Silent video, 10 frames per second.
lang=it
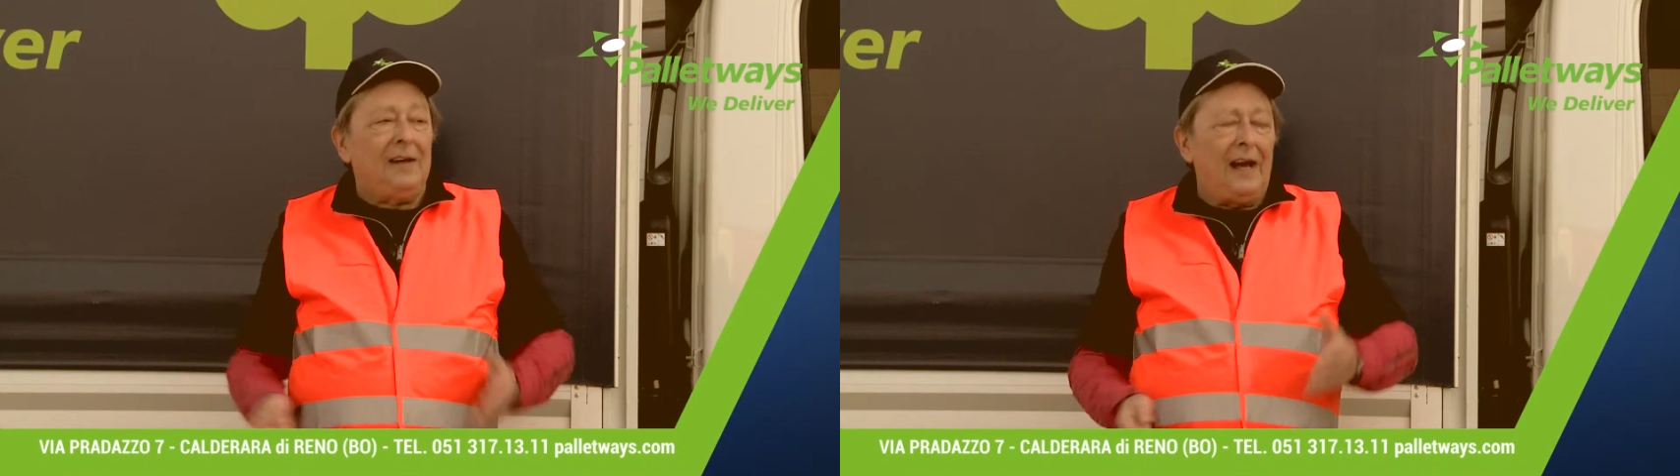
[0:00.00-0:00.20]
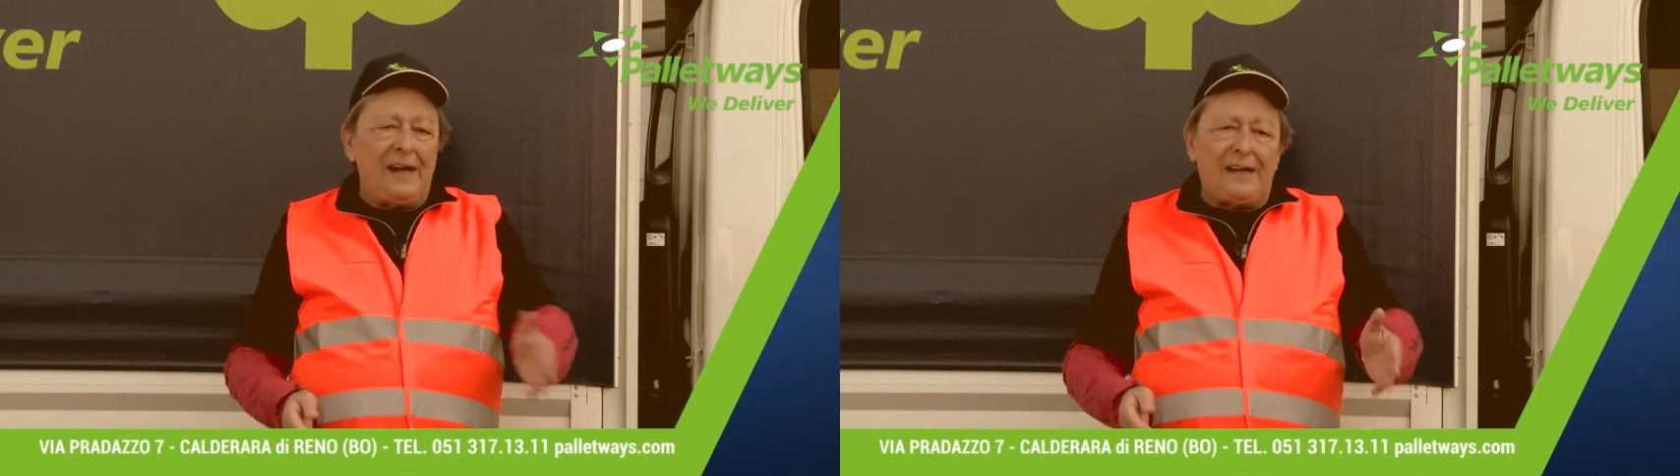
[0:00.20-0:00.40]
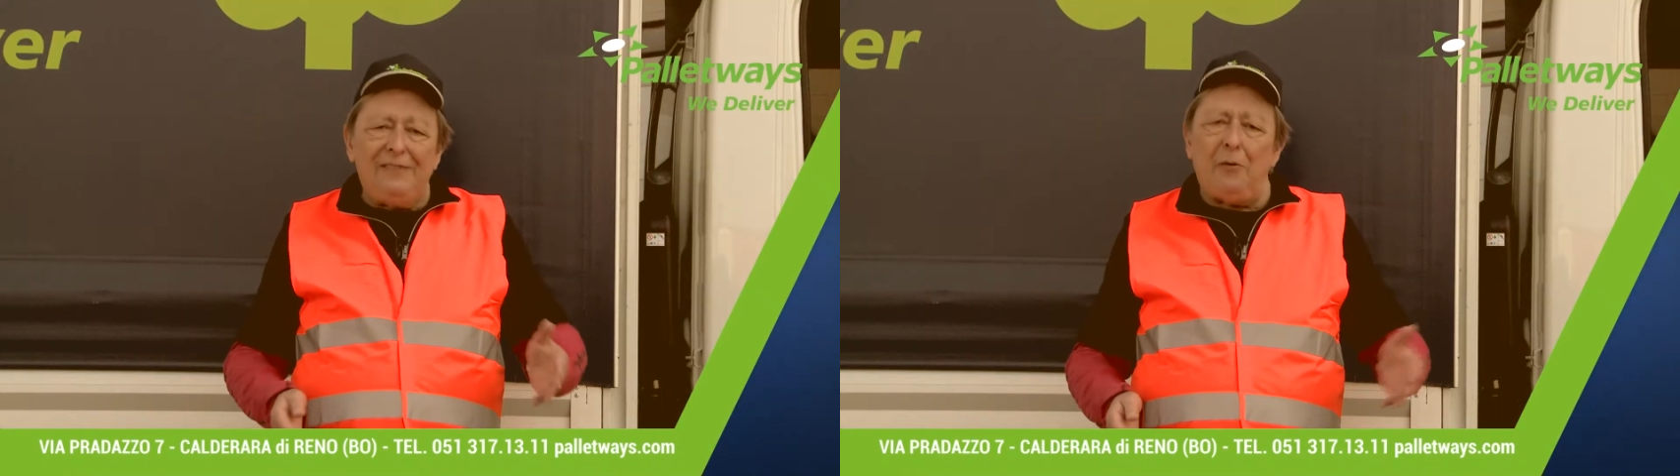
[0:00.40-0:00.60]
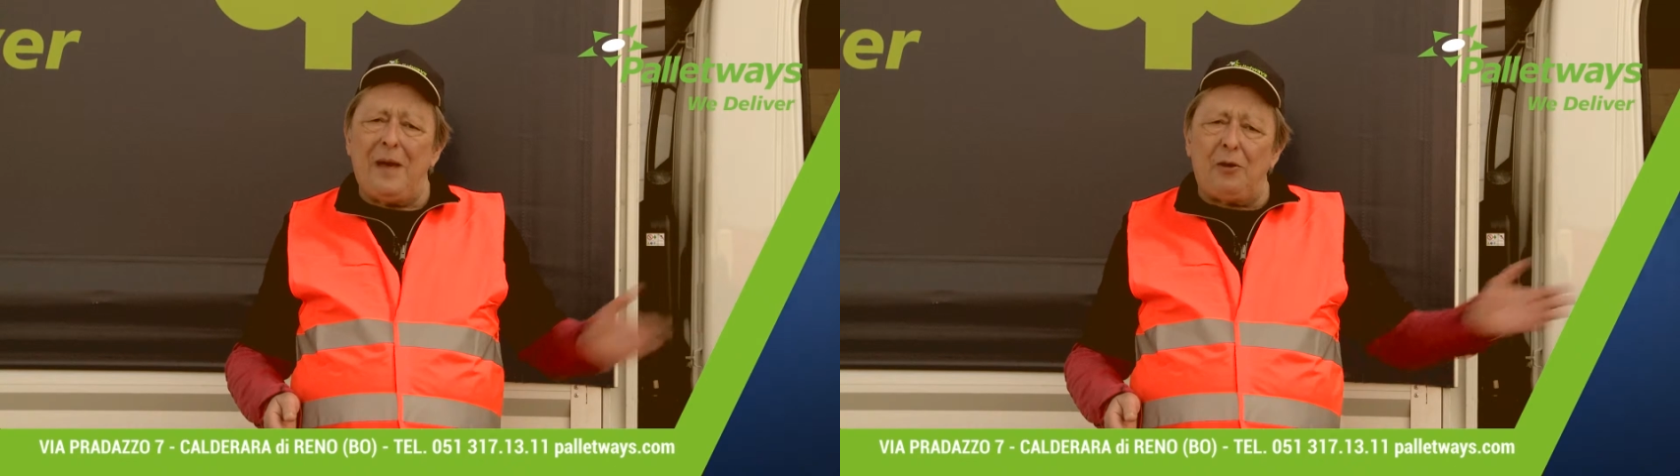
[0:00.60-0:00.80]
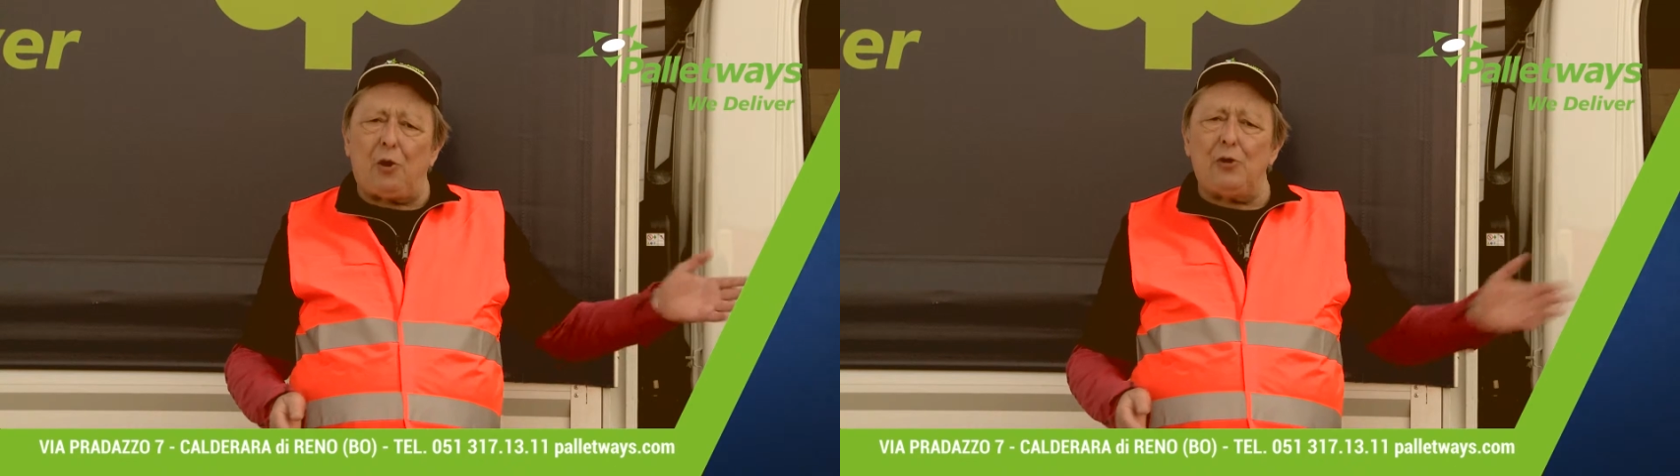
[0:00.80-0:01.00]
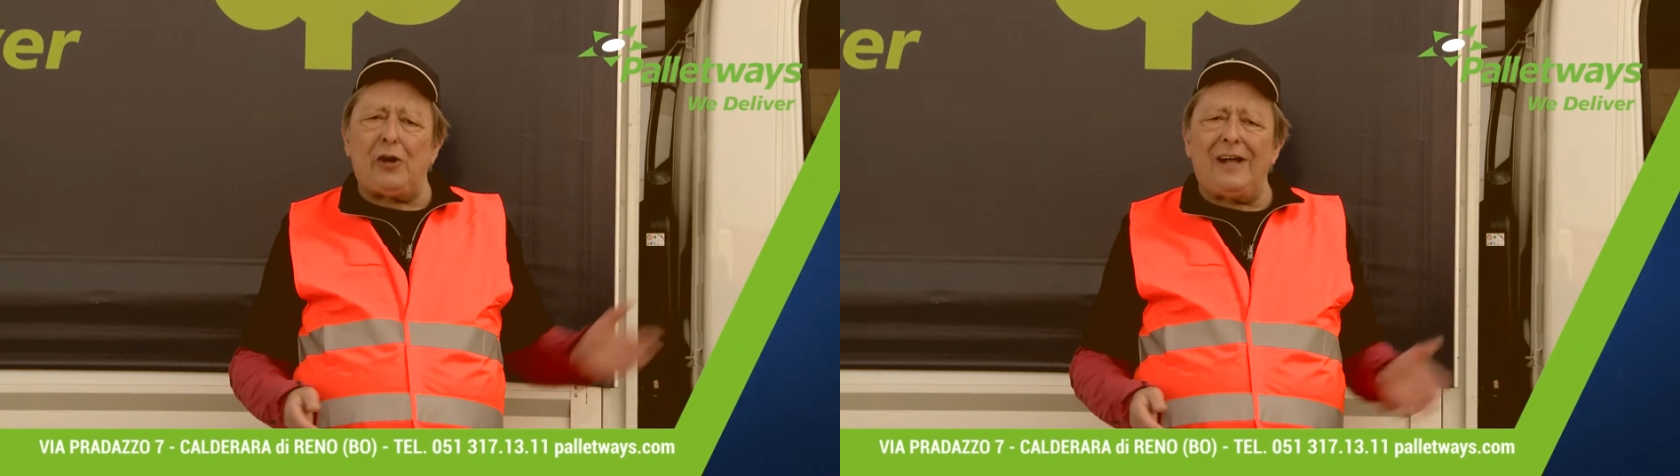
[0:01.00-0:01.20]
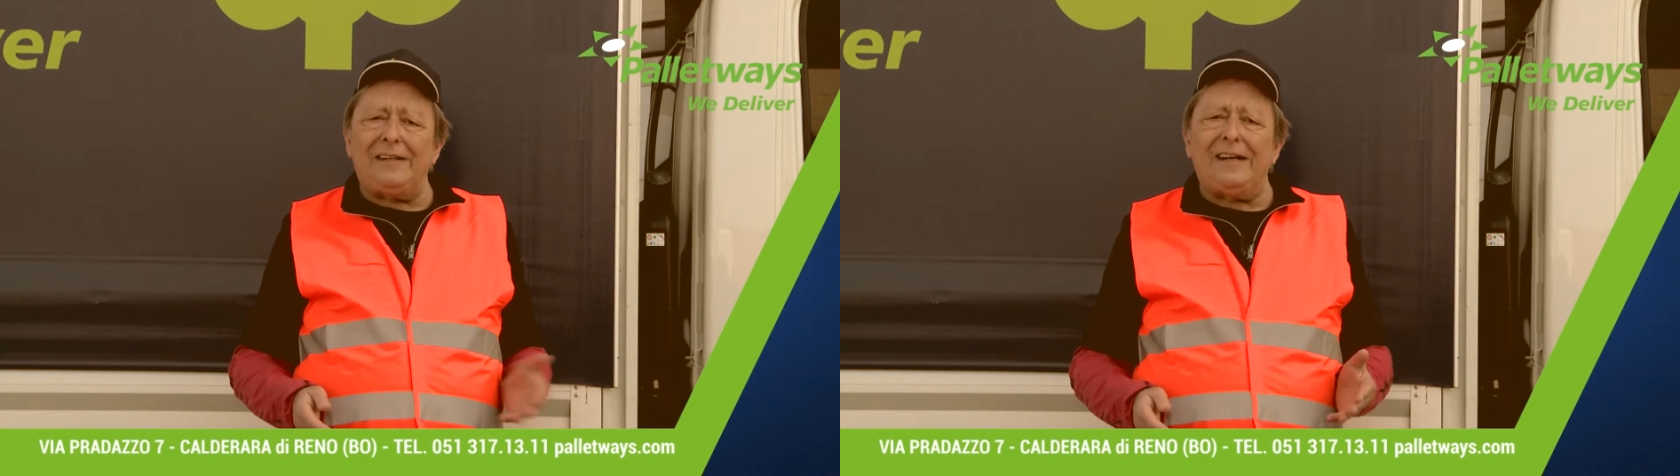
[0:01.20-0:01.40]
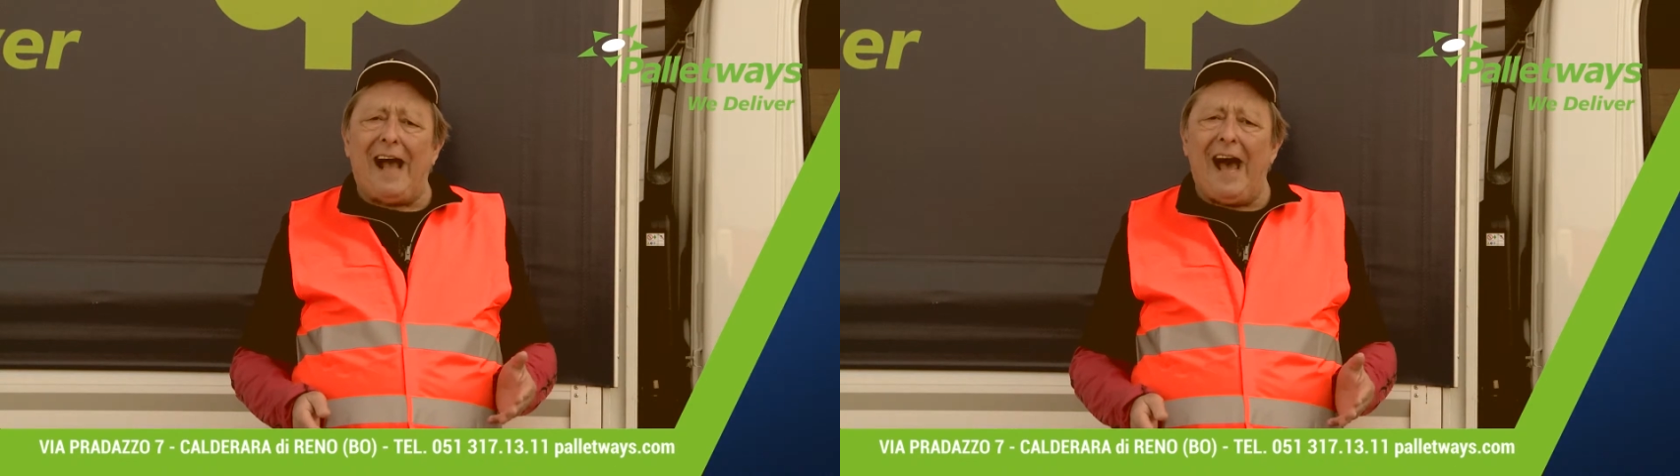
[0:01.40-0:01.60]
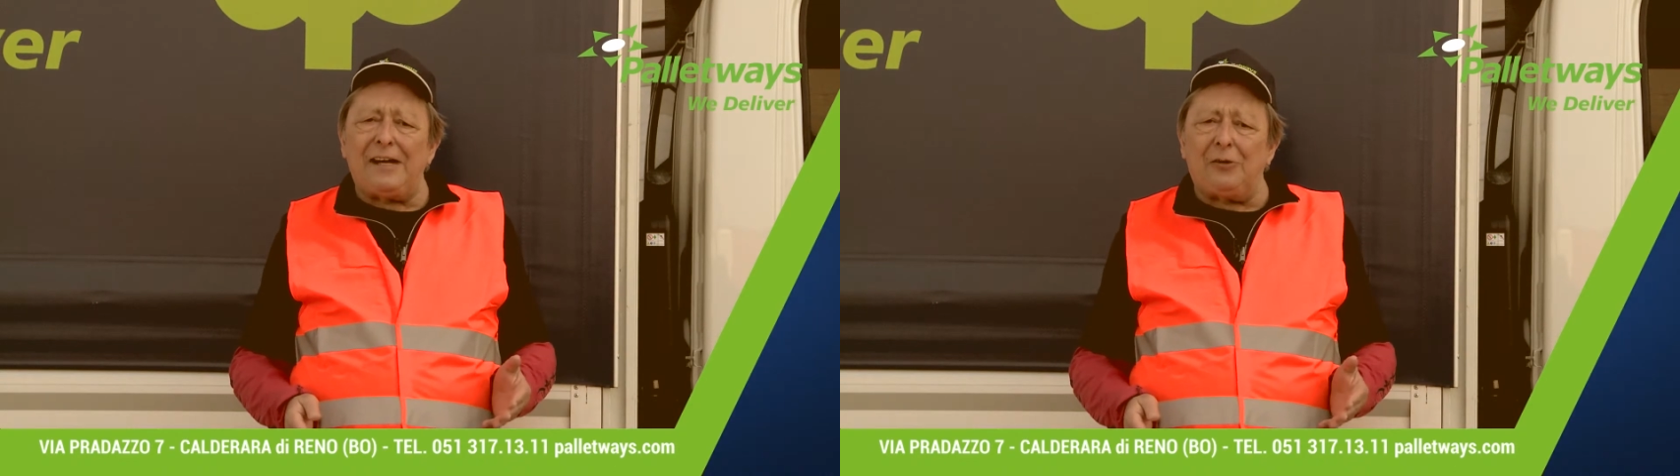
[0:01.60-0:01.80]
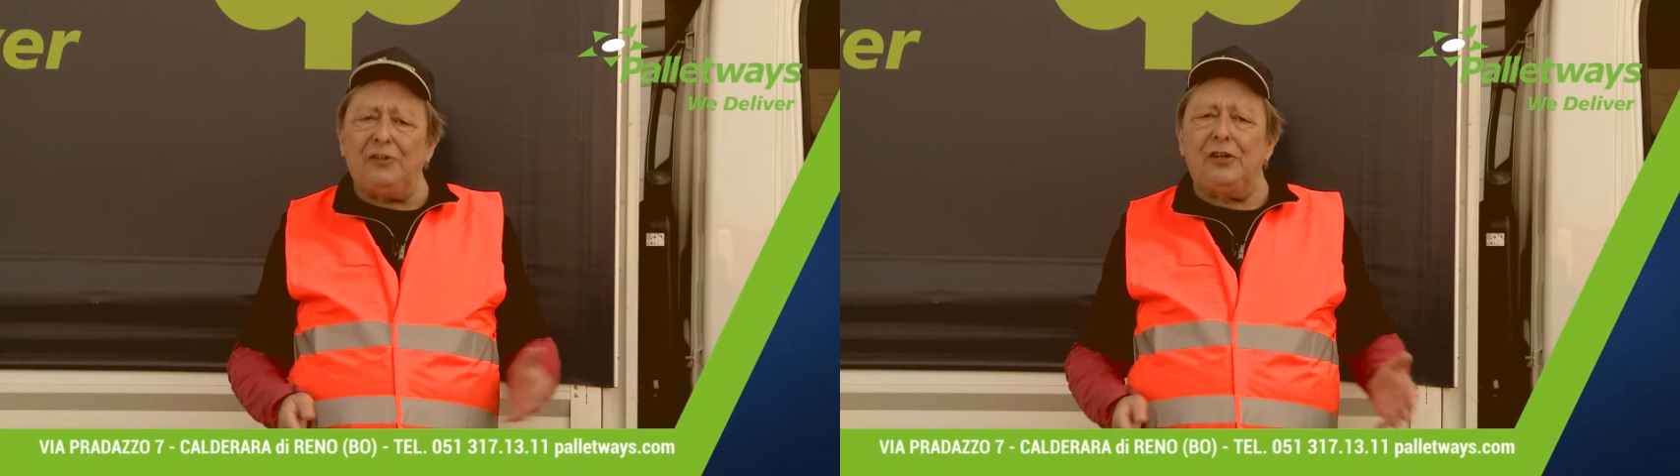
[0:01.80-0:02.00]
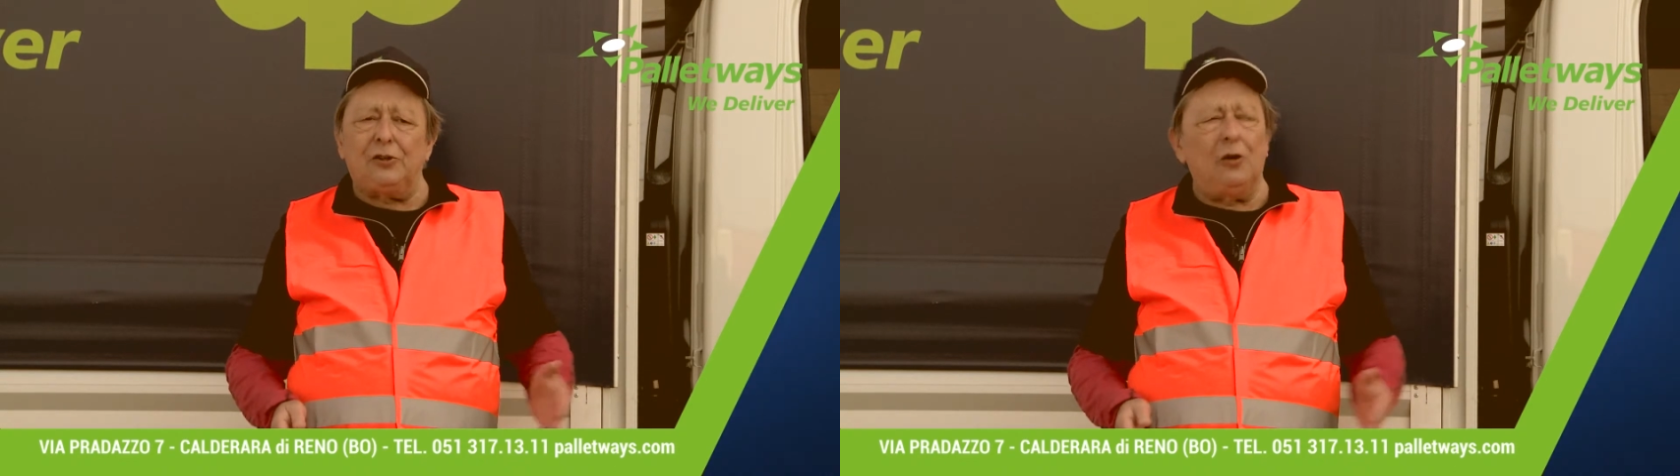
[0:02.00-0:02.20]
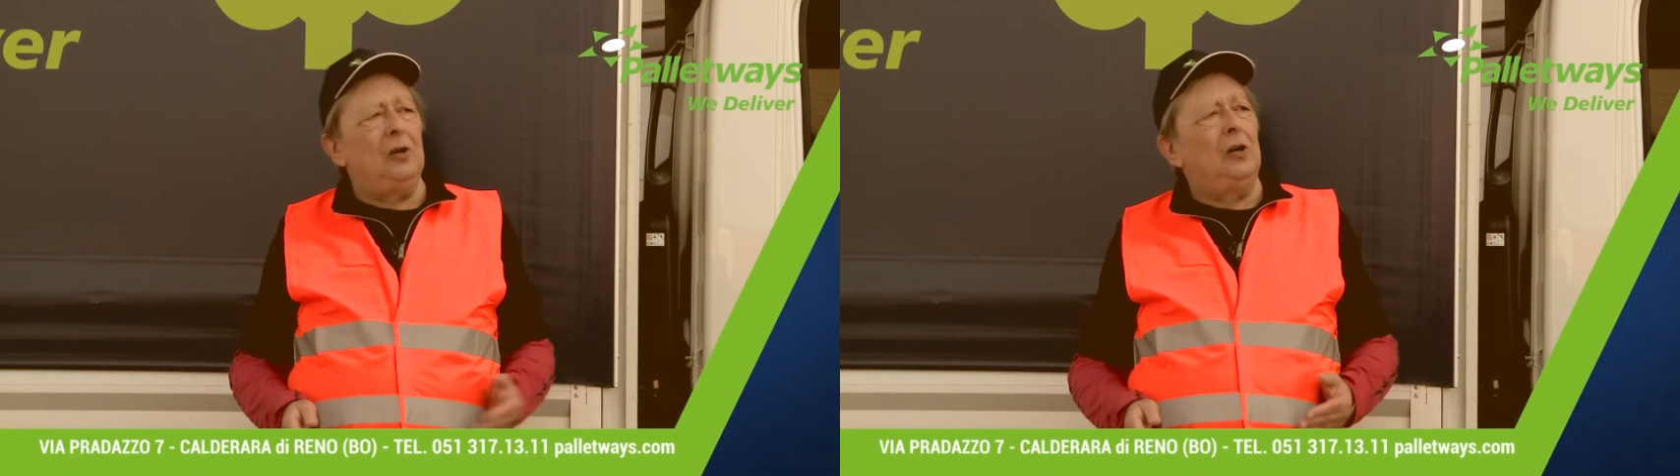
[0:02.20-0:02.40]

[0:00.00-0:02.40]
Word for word: All'arrivo mi hanno controllato il carico, hanno detto,